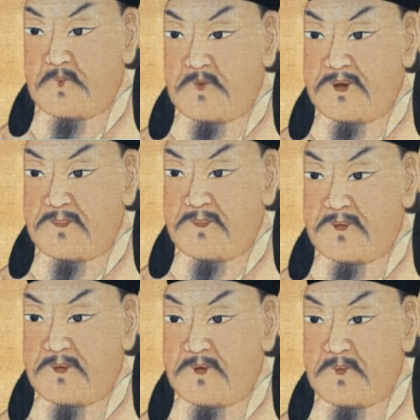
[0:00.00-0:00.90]
책을
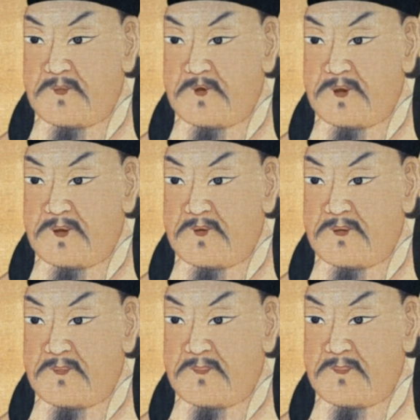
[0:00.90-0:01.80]
저술하였는데
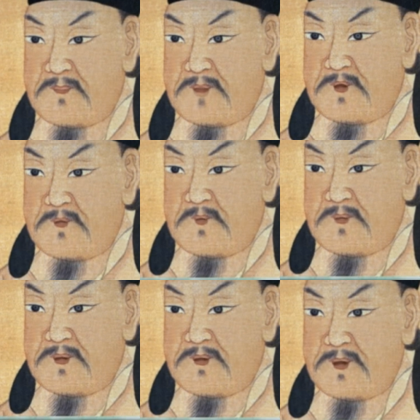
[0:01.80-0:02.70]
글재주가
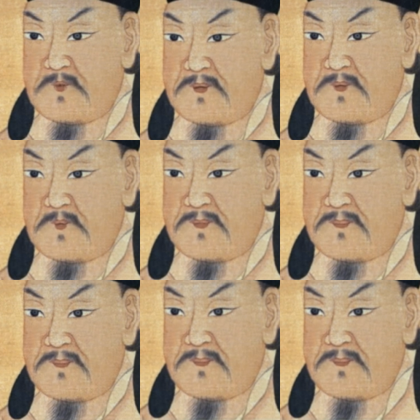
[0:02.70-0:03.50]
워낙 뛰어나서